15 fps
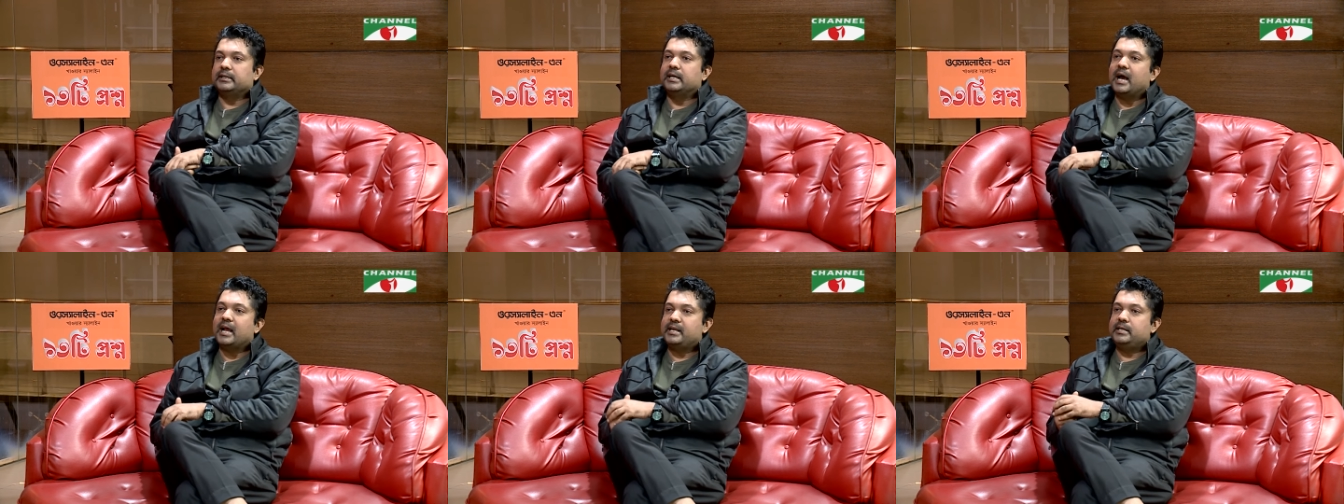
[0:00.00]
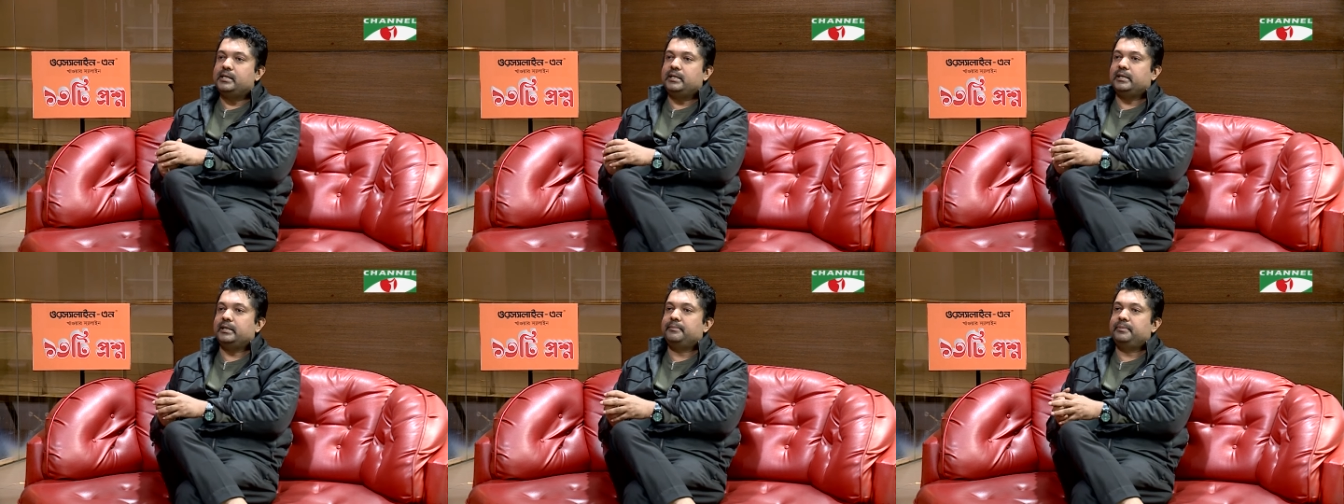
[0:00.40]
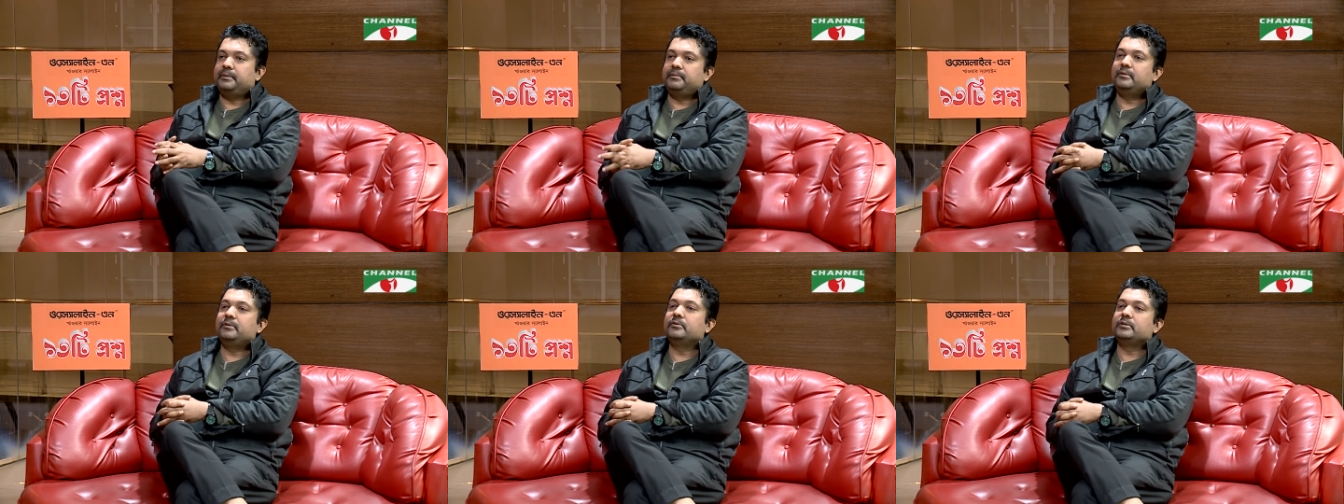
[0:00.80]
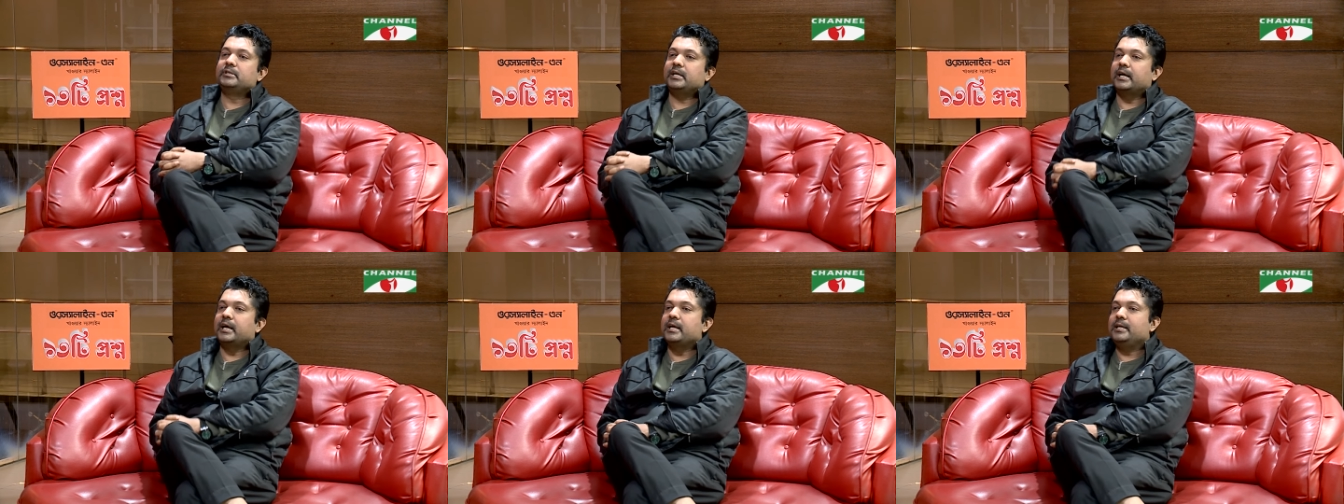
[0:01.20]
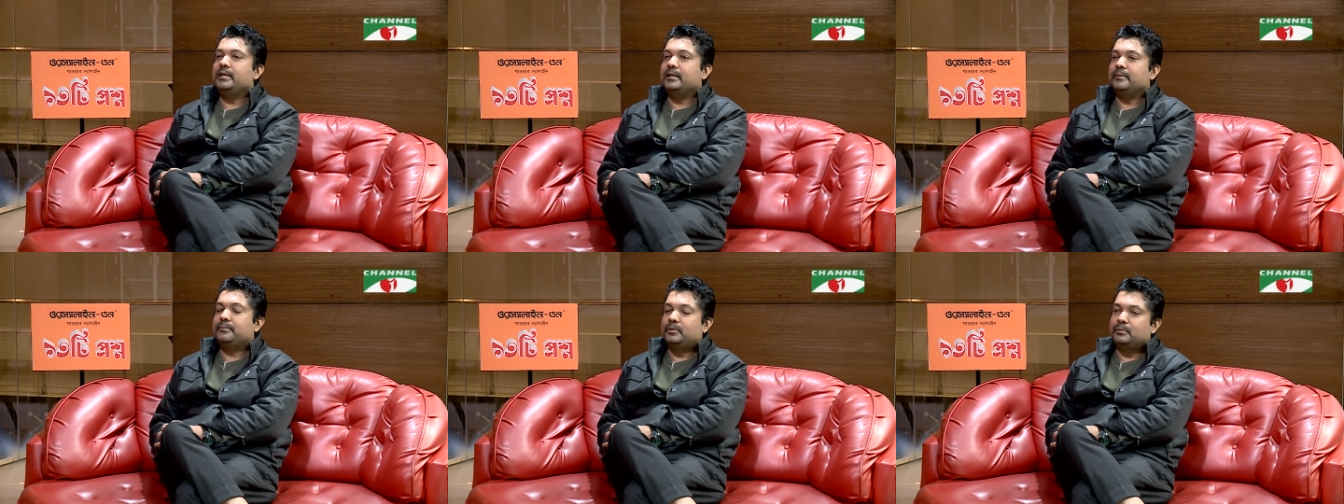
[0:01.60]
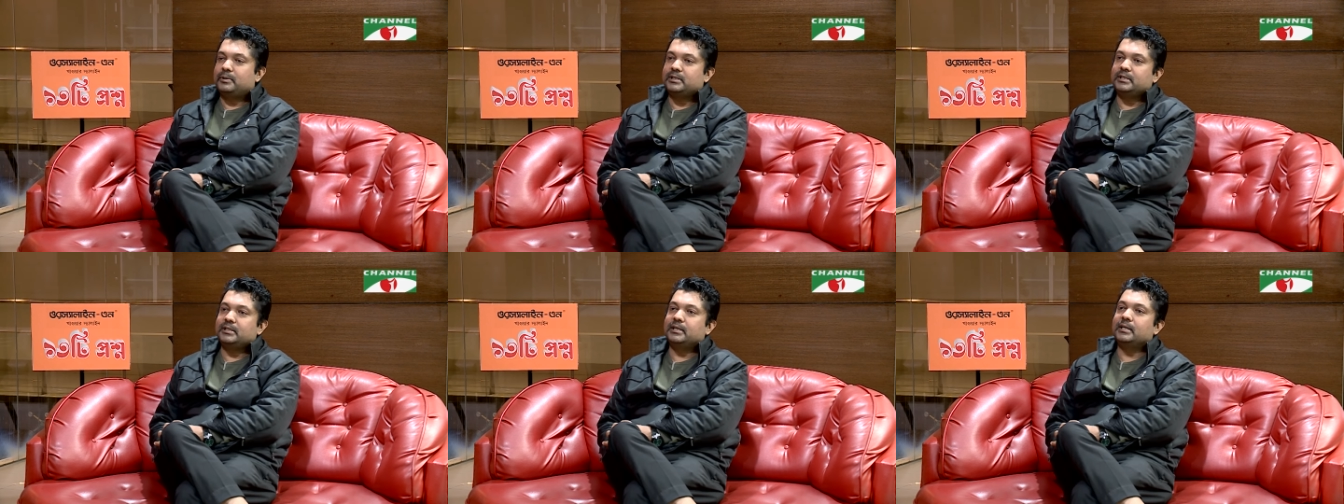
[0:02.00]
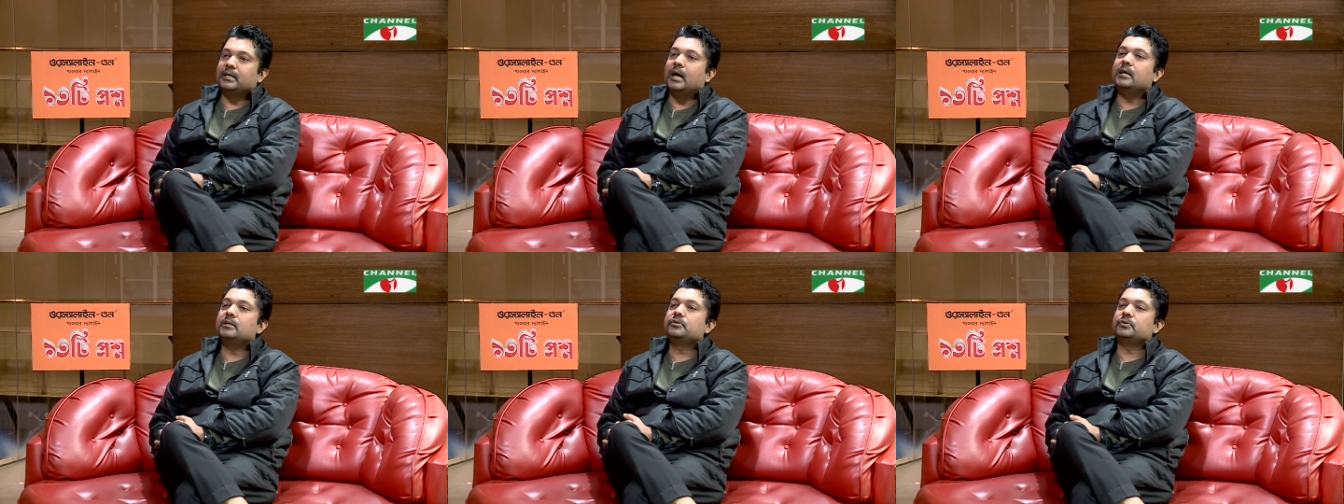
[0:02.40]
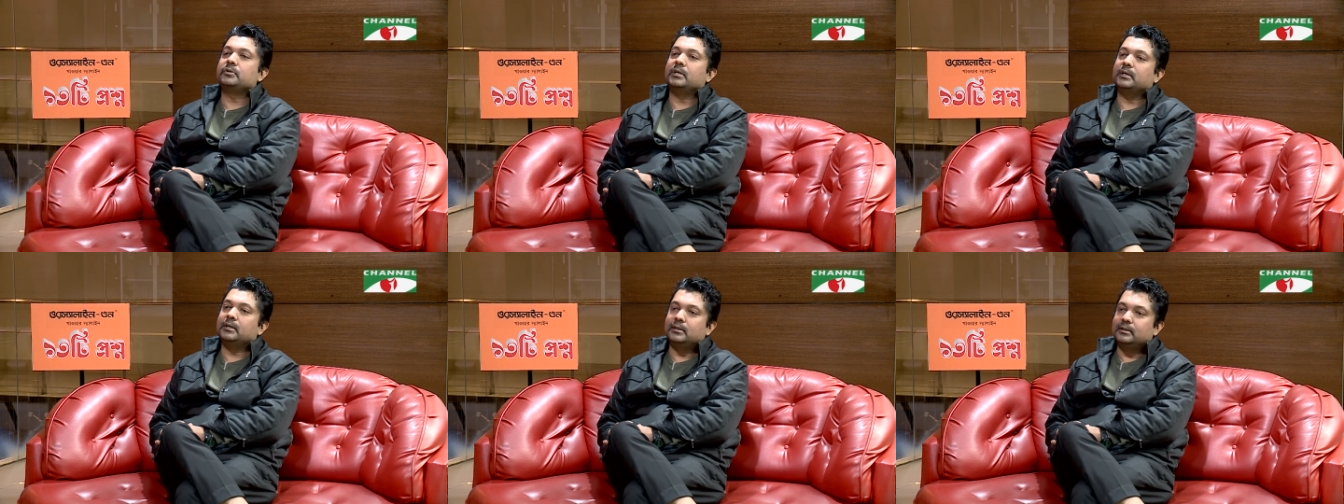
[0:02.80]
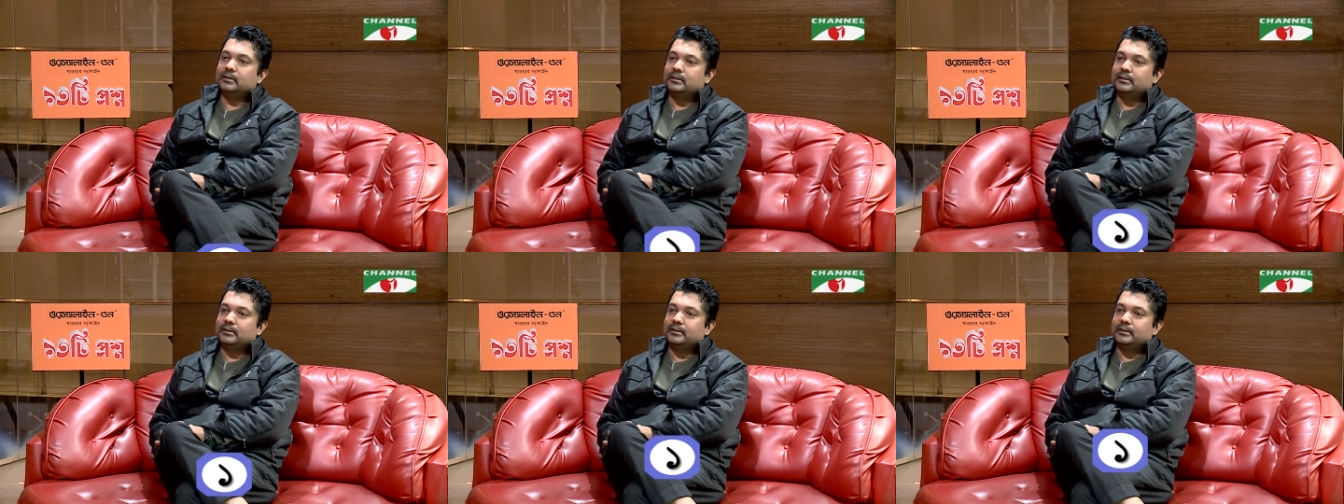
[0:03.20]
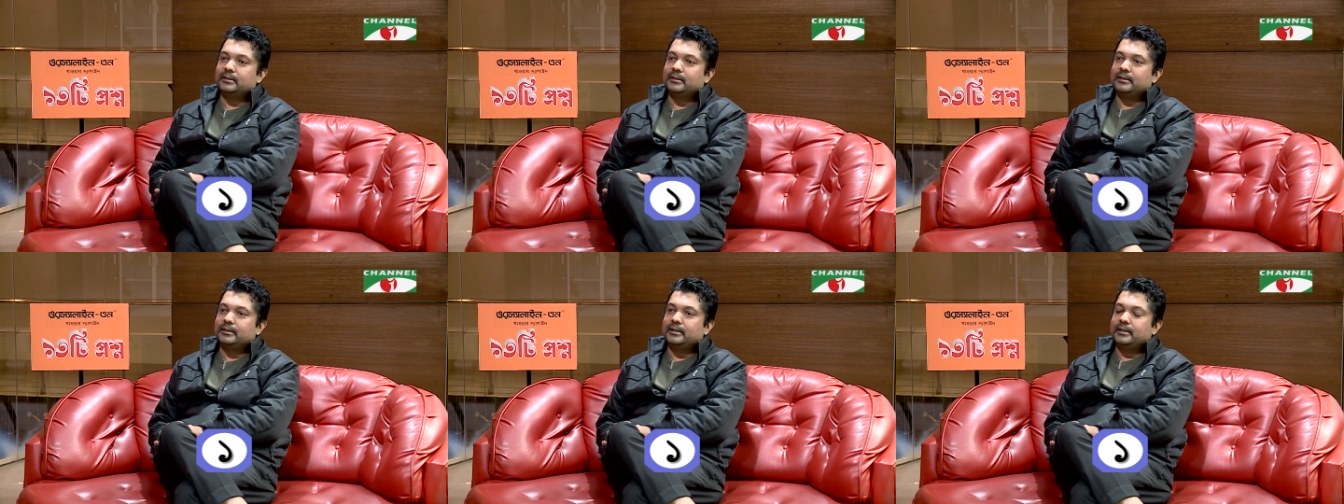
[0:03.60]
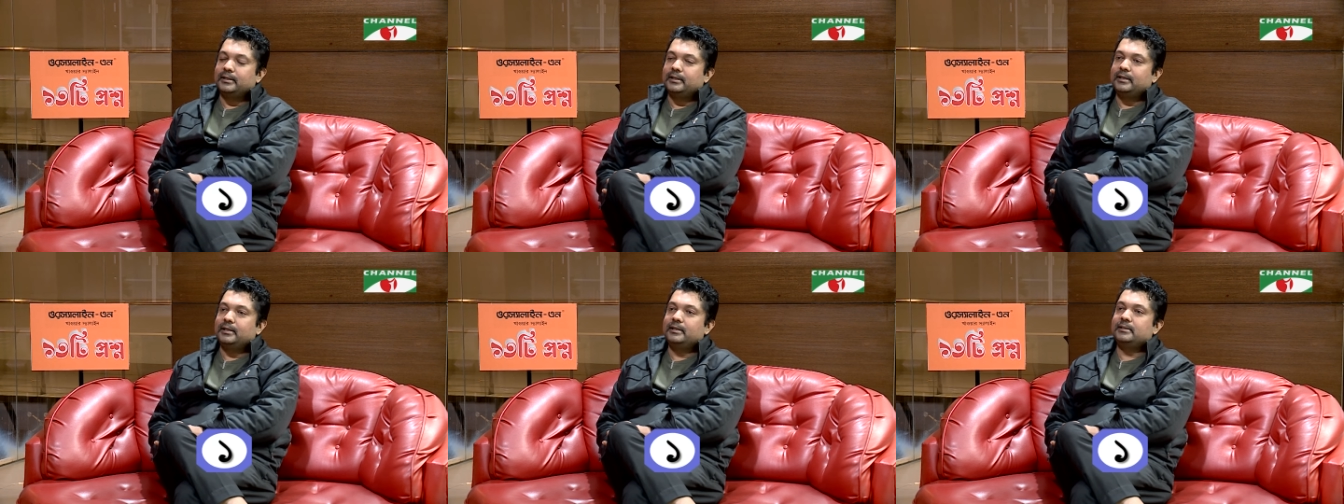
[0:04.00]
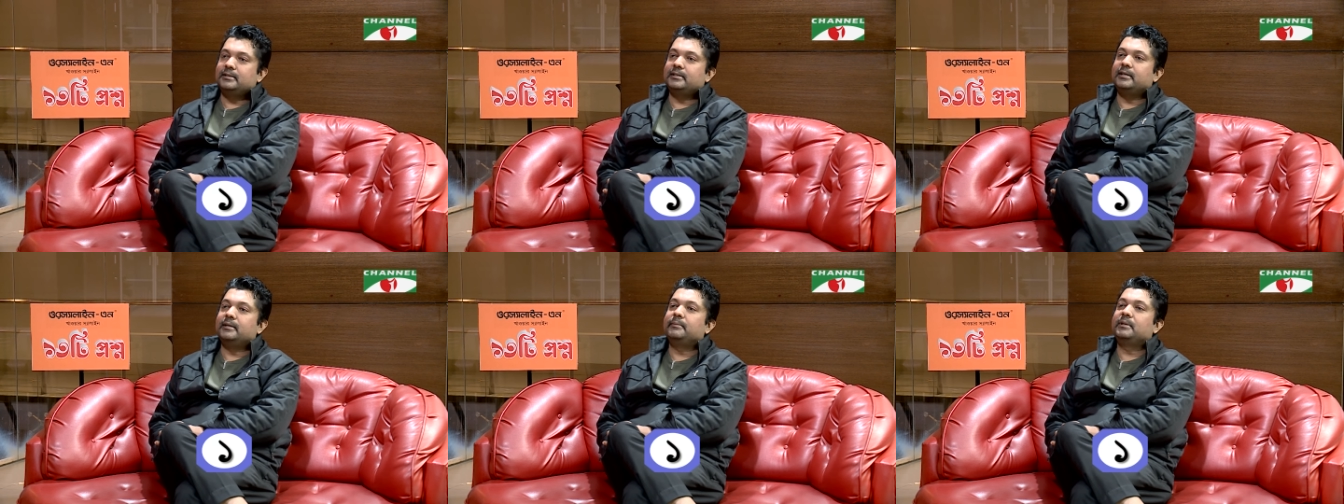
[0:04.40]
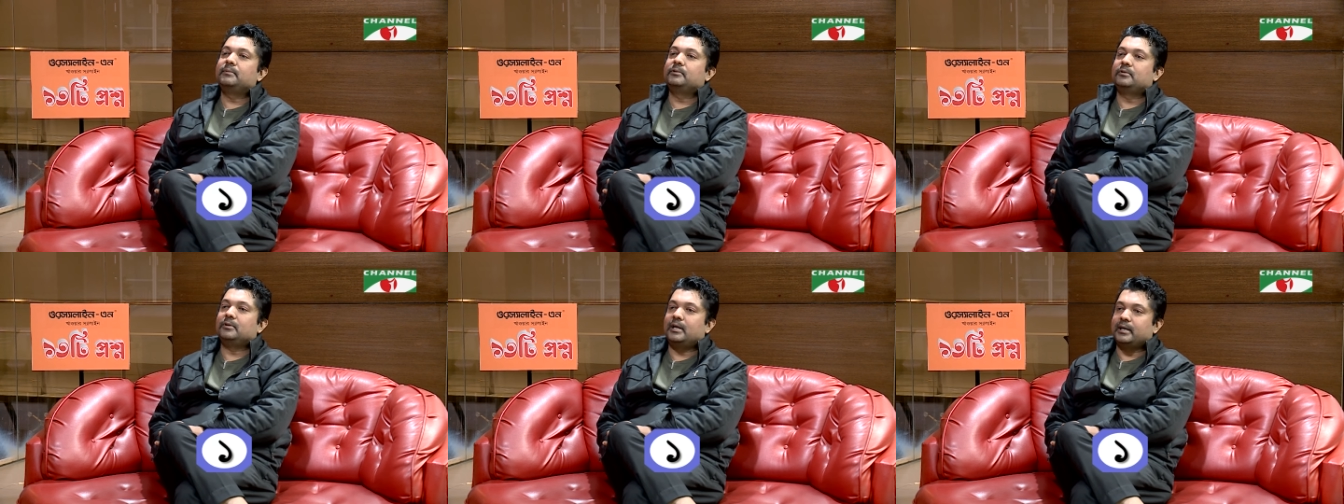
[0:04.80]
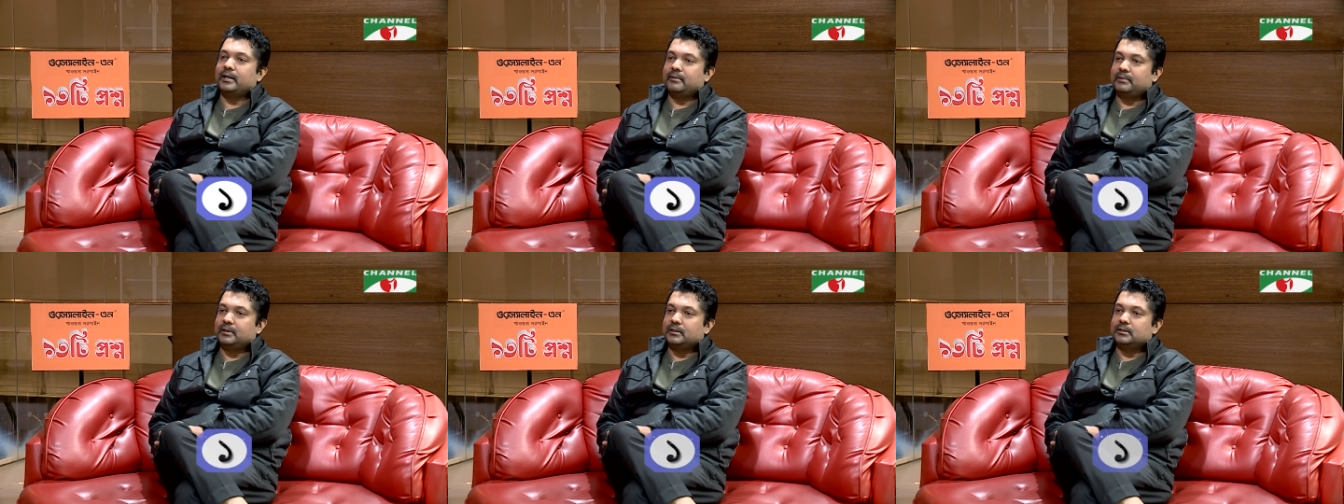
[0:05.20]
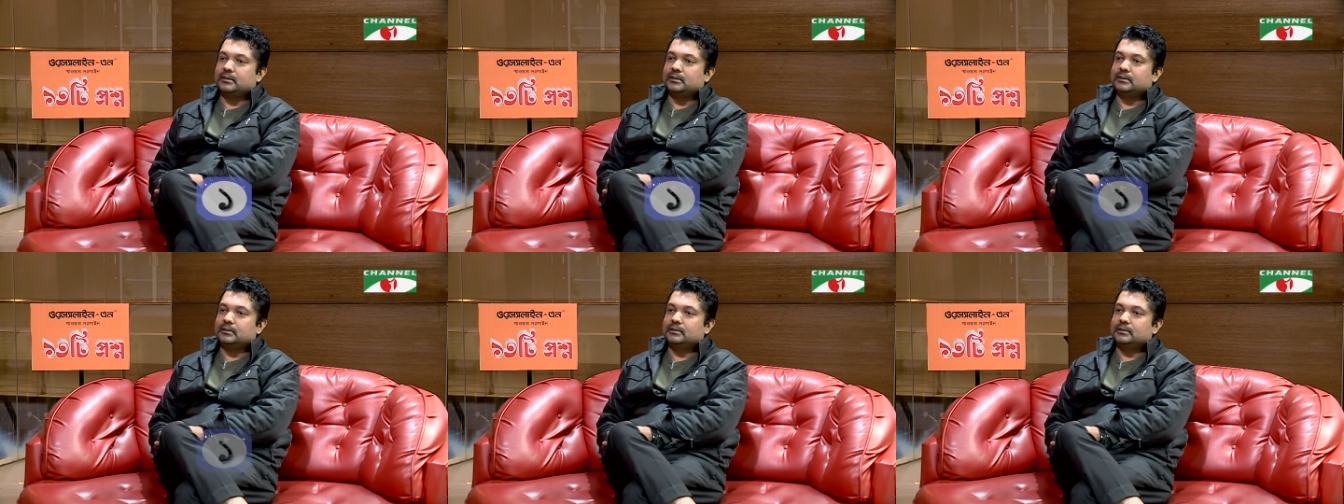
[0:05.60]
গাড়ি নিয়ে বিভিন্ন জায়গায় গিয়ে প্রবাসীদের গান শোনান এটা সিনেমার মতো লাগে আমার কাছে